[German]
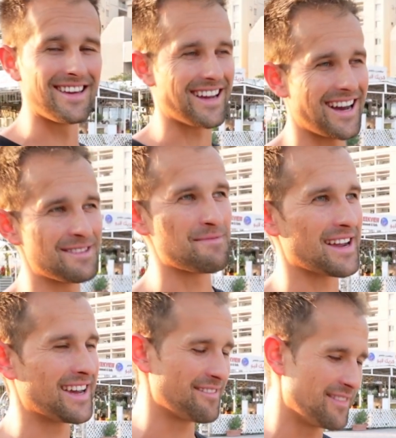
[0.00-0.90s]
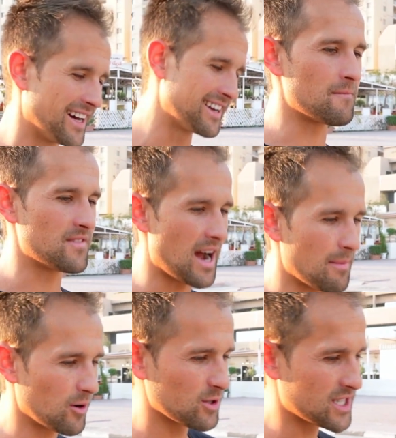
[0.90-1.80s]
hier gar nicht mehr kennen werden. Wir haben
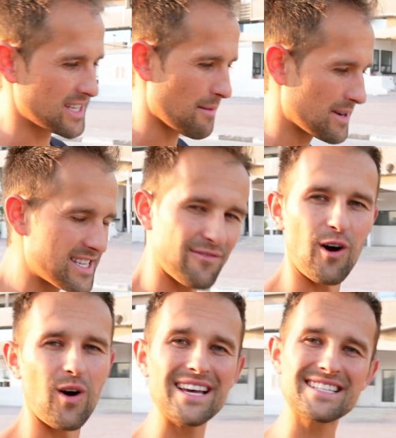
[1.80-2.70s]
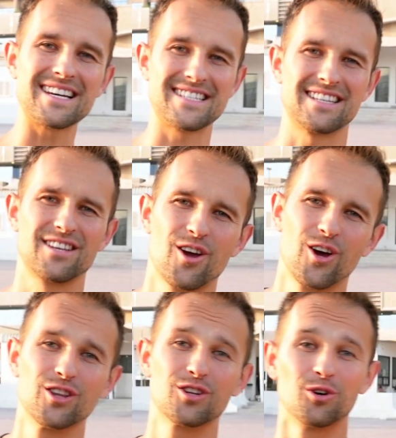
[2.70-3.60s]
uns damals die VHS-Kassetten gegönnt